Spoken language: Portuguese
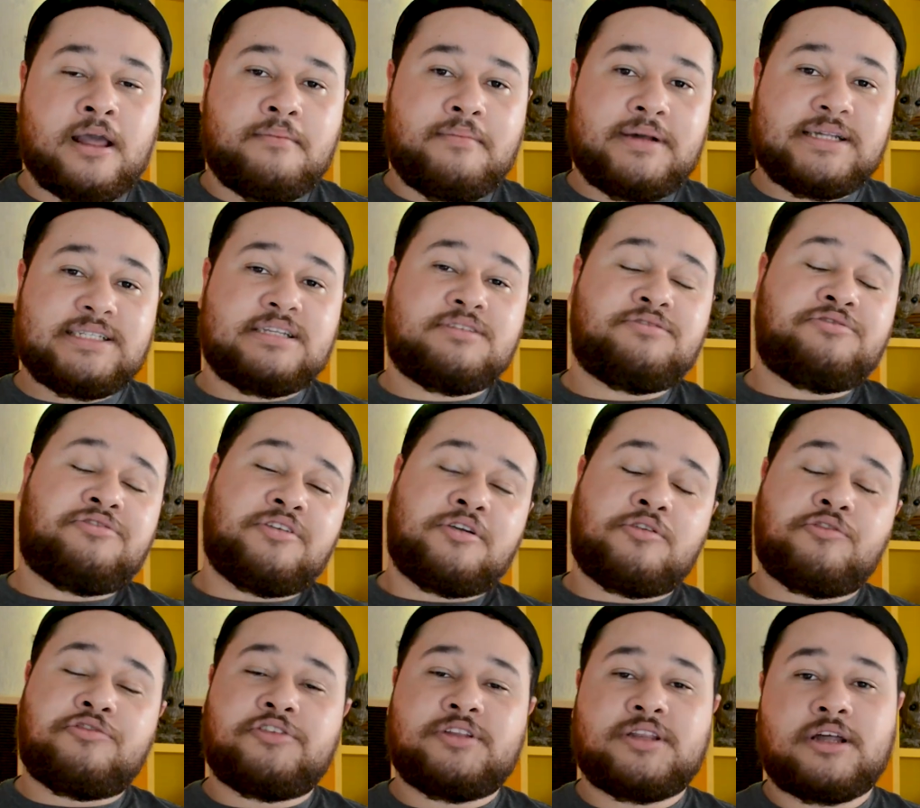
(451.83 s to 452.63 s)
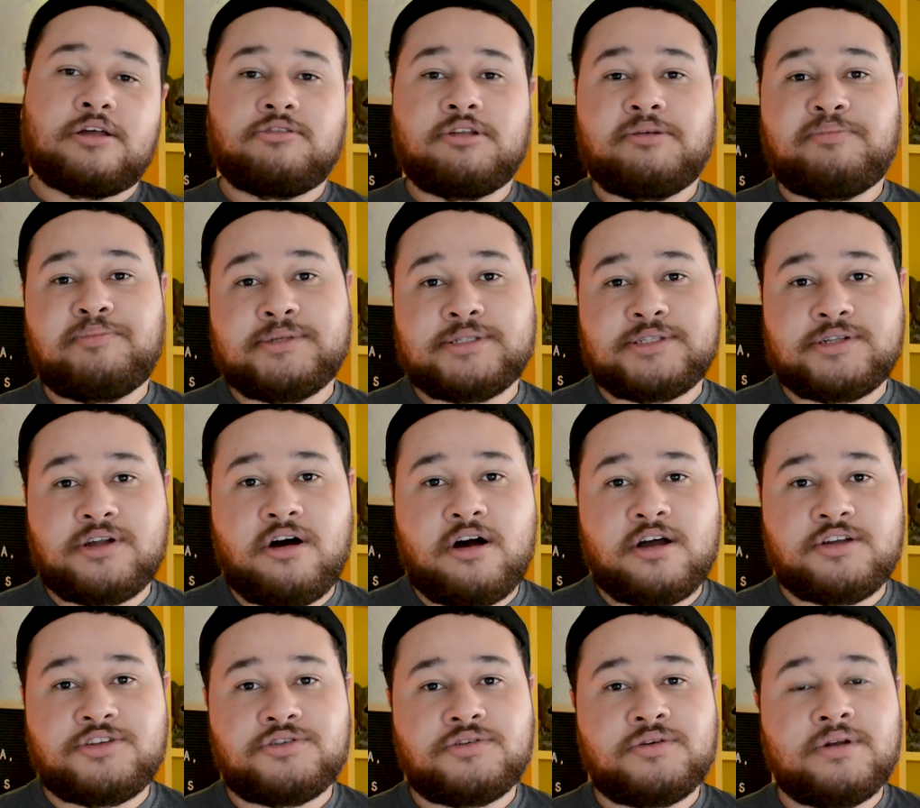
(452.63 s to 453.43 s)
Mas enfim, o final do
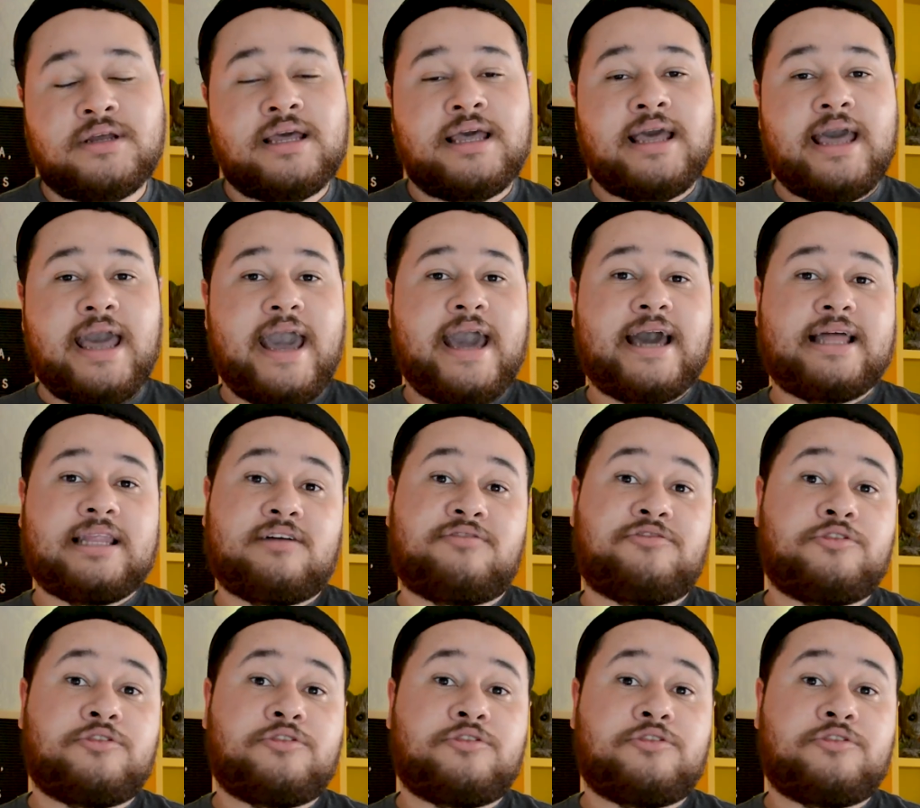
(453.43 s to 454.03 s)
episódio é ela